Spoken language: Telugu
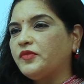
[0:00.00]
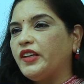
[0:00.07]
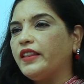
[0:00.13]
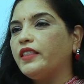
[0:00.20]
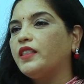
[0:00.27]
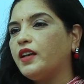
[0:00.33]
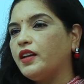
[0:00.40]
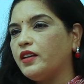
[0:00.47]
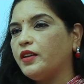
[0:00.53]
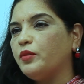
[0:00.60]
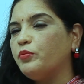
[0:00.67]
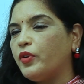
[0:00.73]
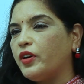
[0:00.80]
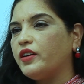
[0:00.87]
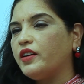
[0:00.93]
ఎంత
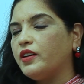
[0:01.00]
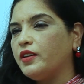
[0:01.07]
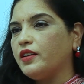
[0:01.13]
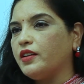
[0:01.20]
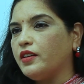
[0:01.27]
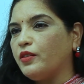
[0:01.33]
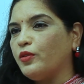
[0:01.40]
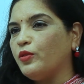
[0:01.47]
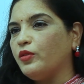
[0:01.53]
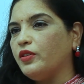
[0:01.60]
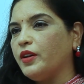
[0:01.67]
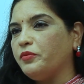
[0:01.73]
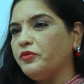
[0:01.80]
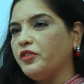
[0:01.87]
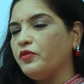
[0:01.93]
ఇంపార్టెంట్ రోల్
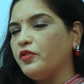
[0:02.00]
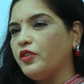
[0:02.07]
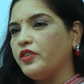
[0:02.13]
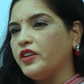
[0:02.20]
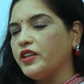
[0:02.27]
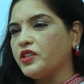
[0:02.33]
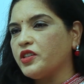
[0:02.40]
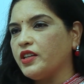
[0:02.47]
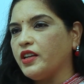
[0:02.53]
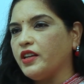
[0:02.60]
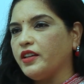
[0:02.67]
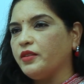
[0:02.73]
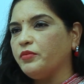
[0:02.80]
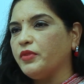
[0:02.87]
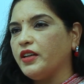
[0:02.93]
ఎంవి ఫౌండేషన్
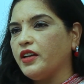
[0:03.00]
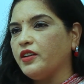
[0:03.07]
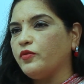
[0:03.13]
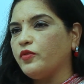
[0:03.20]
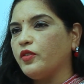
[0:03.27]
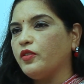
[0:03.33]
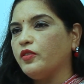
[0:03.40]
అనేది మీ లైఫ్లో